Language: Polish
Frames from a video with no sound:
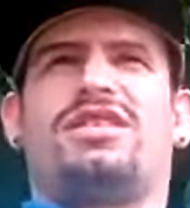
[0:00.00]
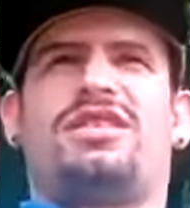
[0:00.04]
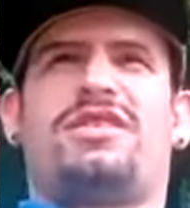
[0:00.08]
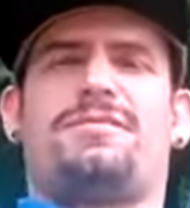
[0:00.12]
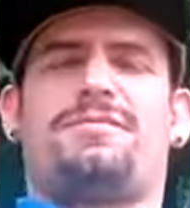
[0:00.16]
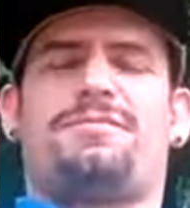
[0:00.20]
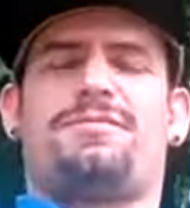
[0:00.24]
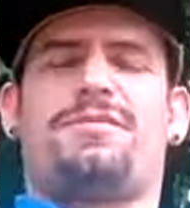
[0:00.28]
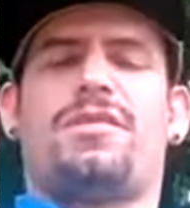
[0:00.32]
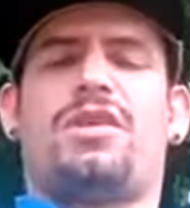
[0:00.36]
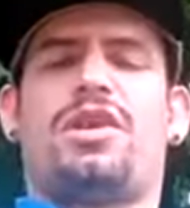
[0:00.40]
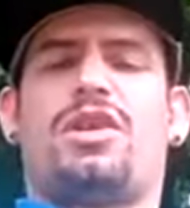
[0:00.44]

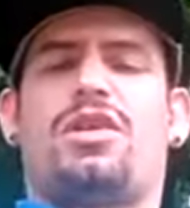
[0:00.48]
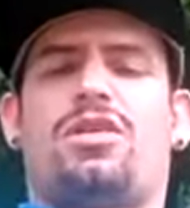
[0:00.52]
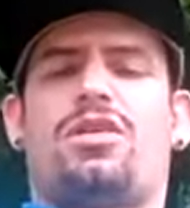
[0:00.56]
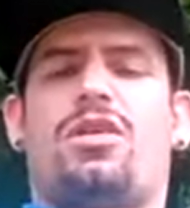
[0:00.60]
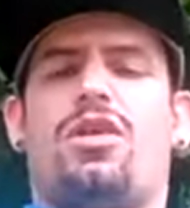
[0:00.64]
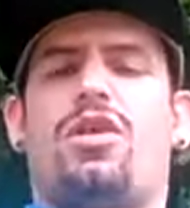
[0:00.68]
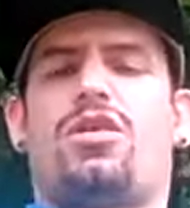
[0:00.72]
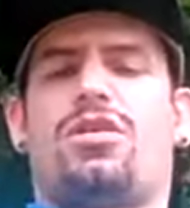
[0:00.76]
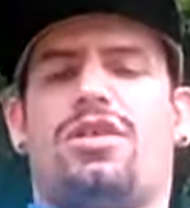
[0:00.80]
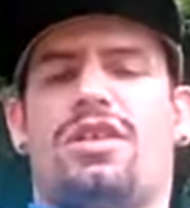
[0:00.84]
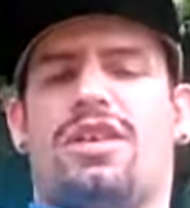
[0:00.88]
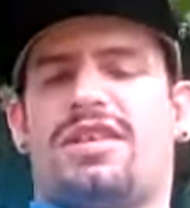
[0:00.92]
się...
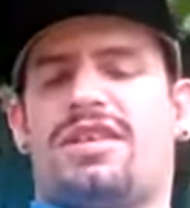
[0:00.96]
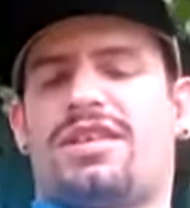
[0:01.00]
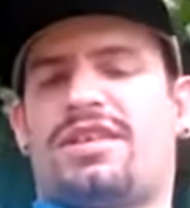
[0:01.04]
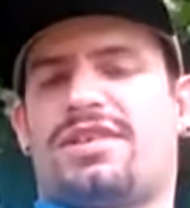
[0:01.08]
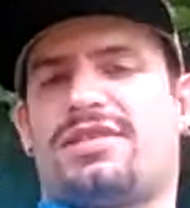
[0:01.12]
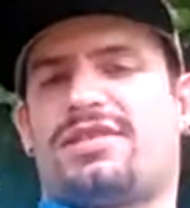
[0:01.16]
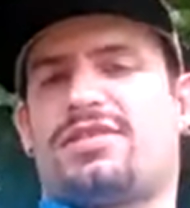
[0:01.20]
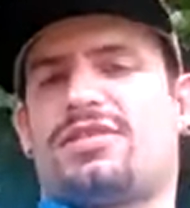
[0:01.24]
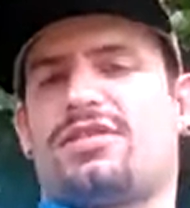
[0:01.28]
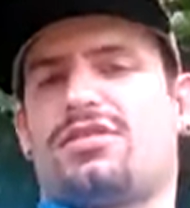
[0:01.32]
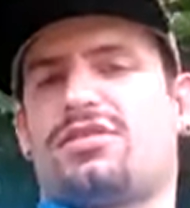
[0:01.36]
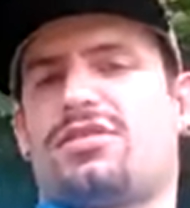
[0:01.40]
Chore
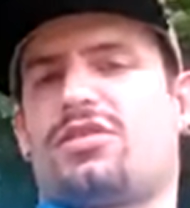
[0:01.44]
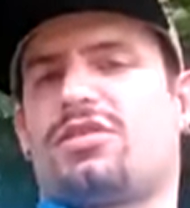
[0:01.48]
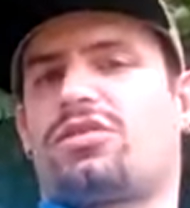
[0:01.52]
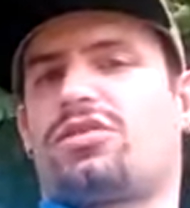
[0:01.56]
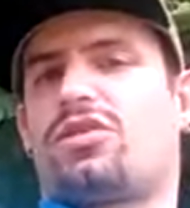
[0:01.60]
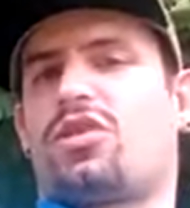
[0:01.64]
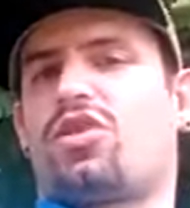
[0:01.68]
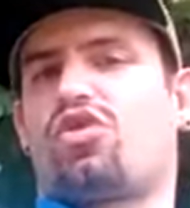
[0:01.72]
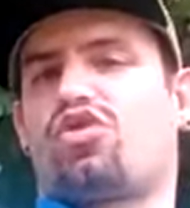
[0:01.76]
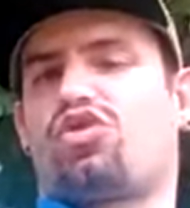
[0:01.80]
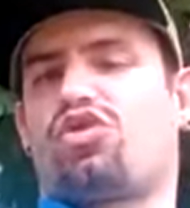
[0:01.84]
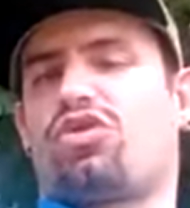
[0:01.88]
jest to, to
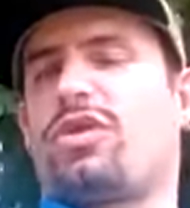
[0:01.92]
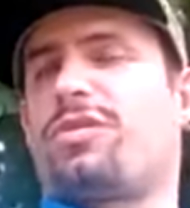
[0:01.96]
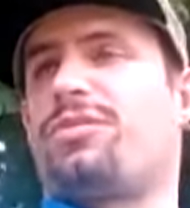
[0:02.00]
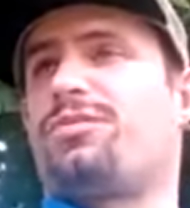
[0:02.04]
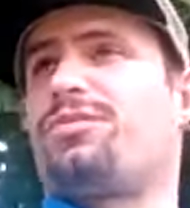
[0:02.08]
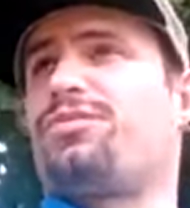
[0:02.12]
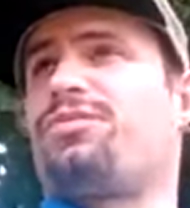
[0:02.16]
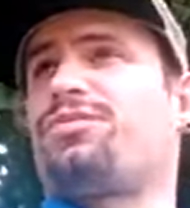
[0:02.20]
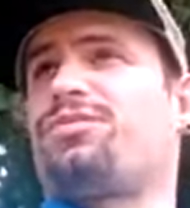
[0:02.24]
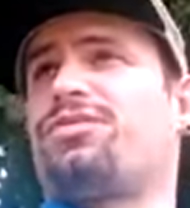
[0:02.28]
troszkę.